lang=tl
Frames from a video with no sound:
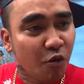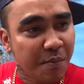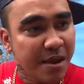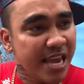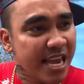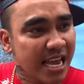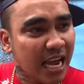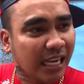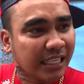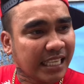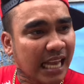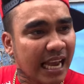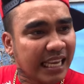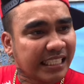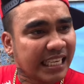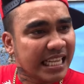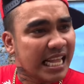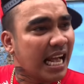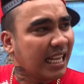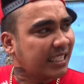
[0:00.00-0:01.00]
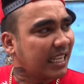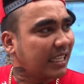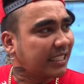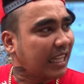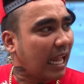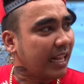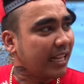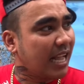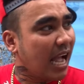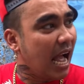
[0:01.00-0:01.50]
umiiyak sa akin,
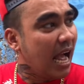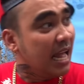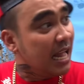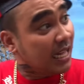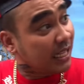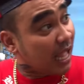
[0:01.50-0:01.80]
sinasaktan ka.